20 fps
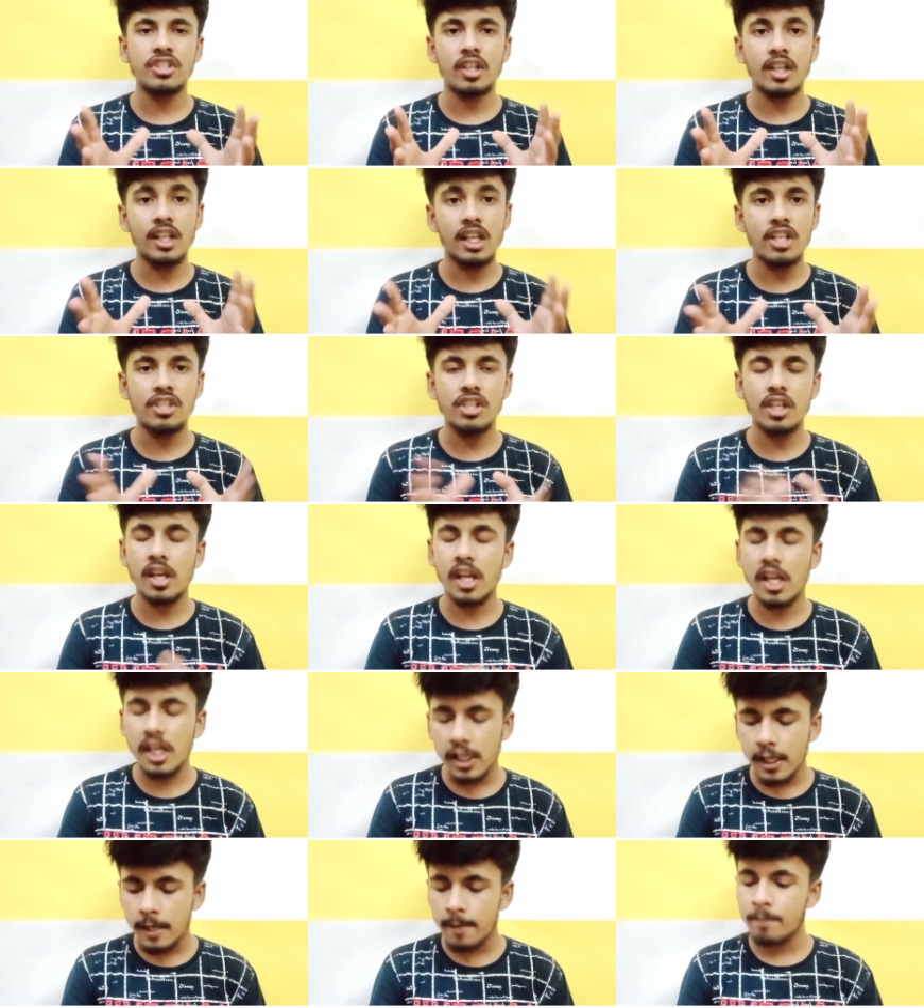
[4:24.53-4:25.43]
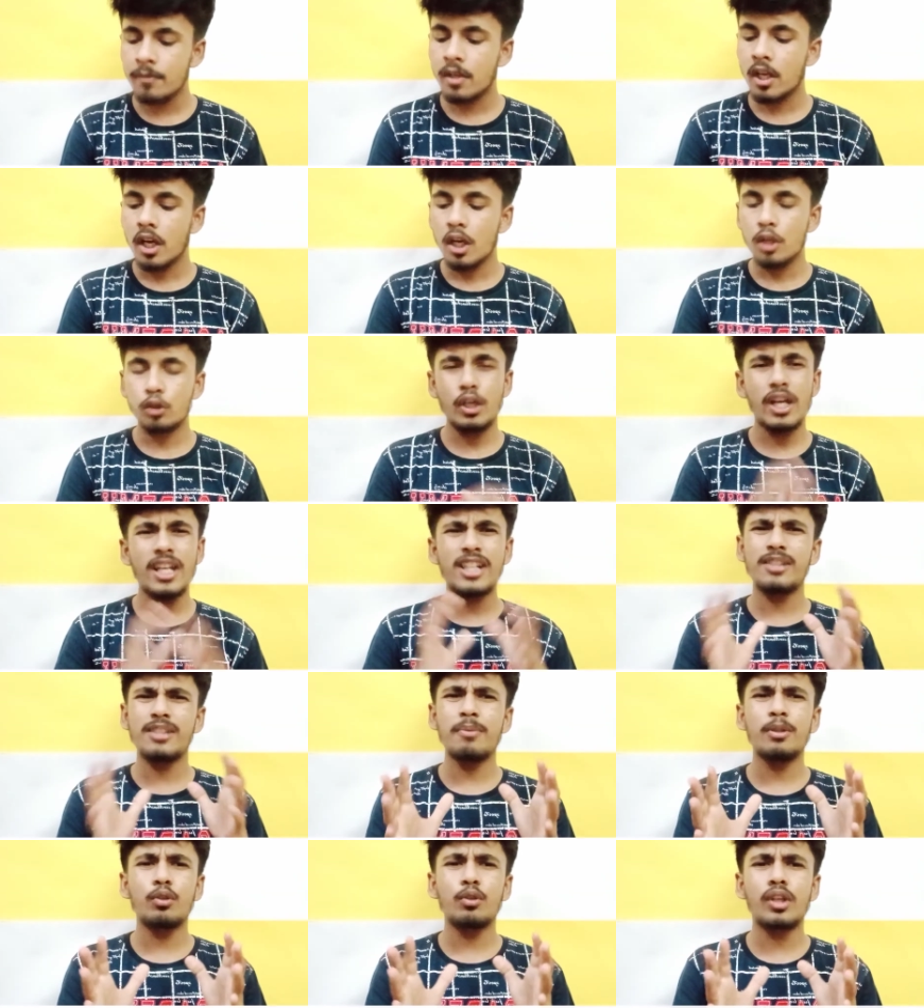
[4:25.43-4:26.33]
डिलीशन नहीं है तो यार
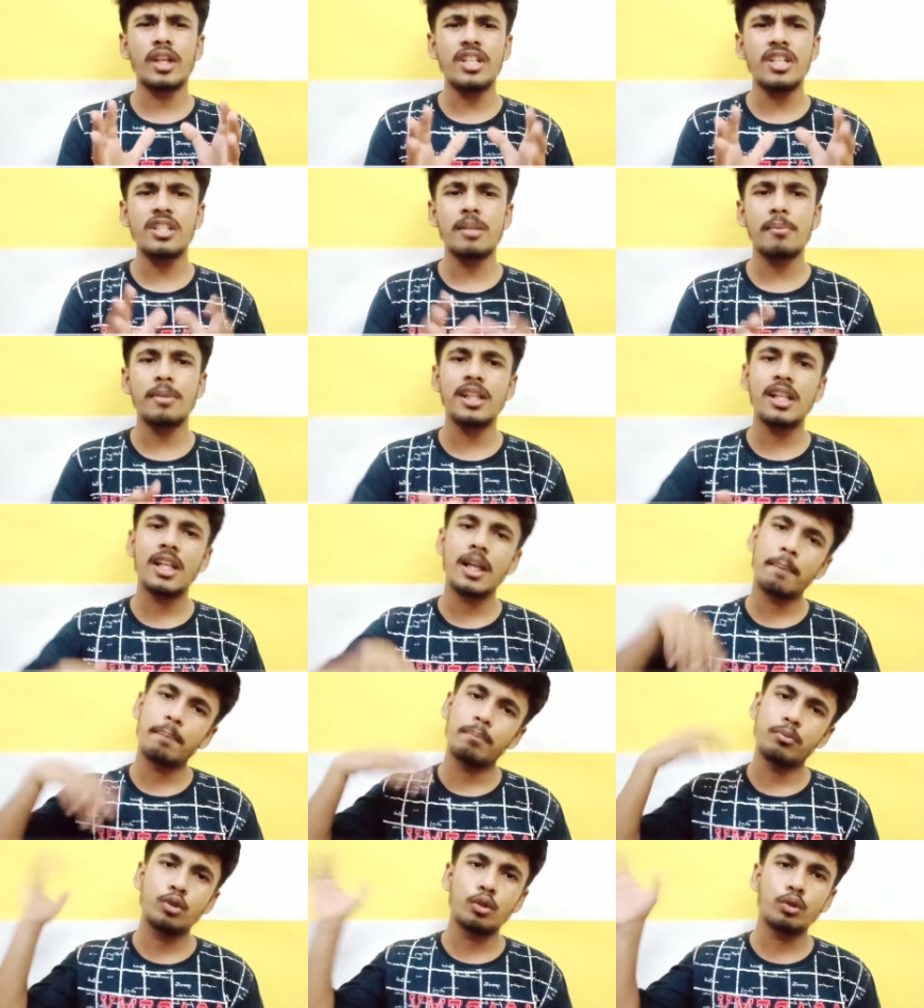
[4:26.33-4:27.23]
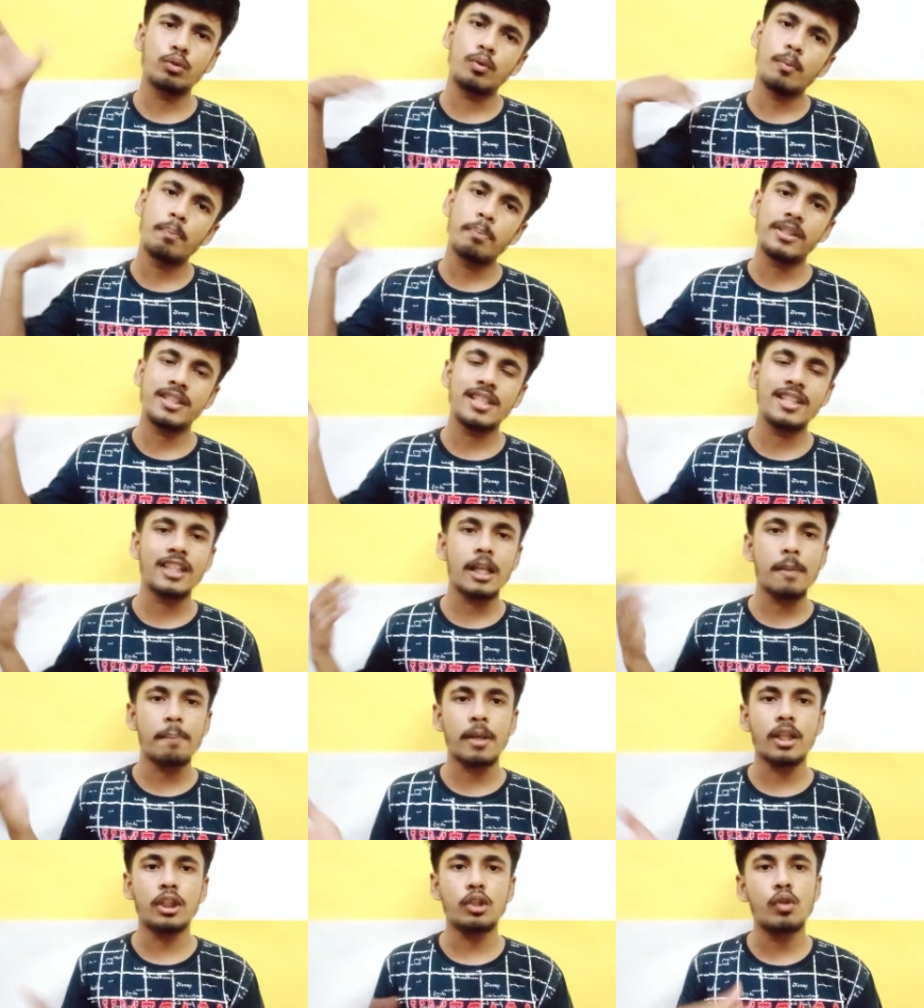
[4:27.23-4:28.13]
इसमें कोई टेंशन मत लेना जो तुम पिछले साल
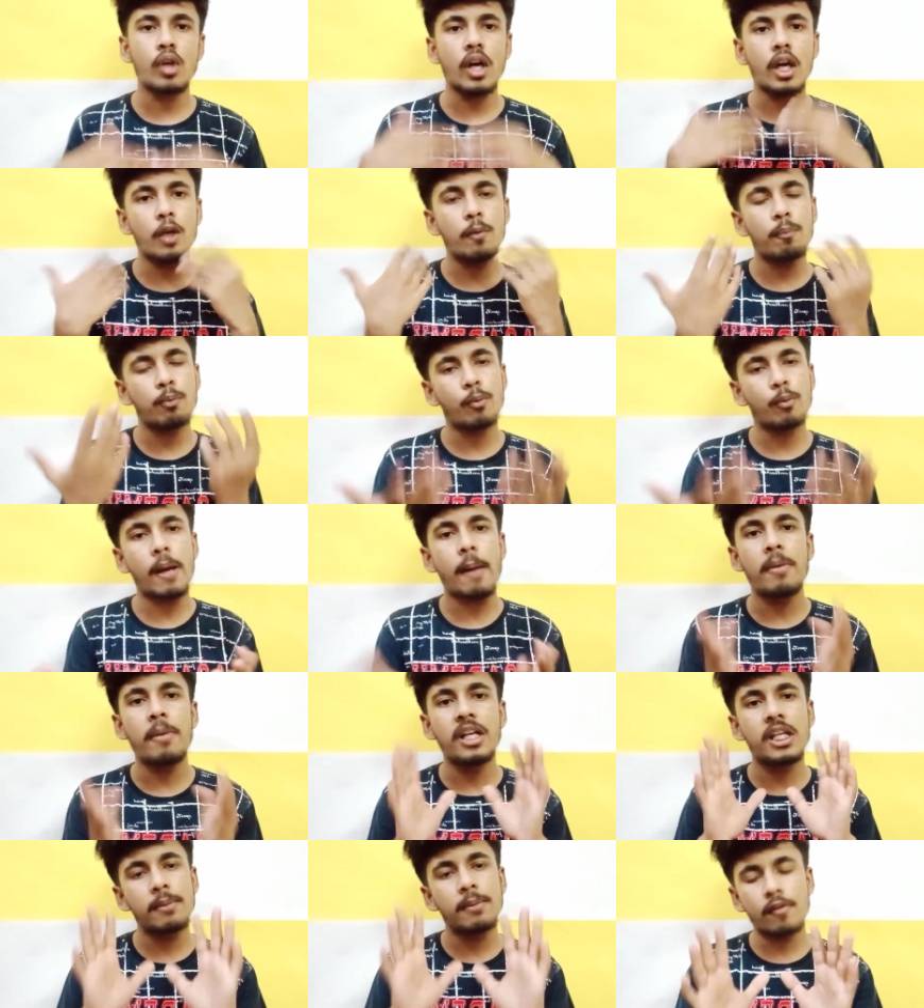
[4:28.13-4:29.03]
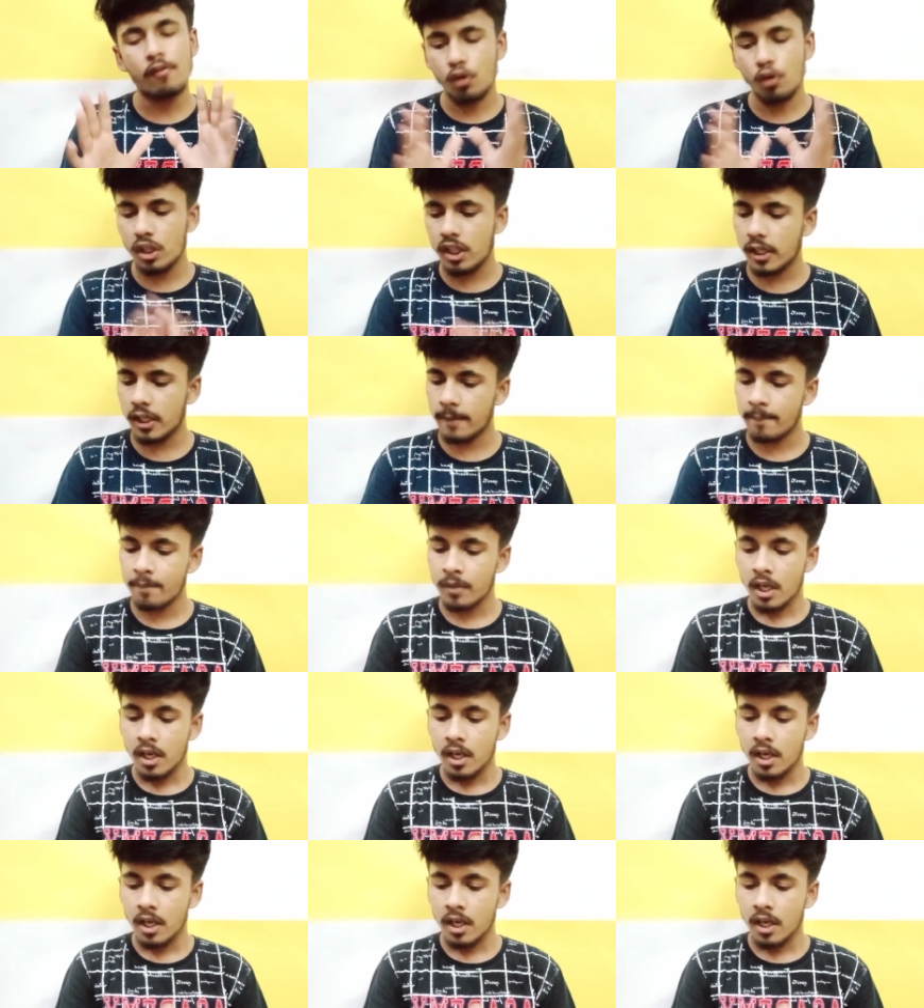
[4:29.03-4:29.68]
पढ़ते हुए आ रहे हो प्रोबेबिलिटी में वही है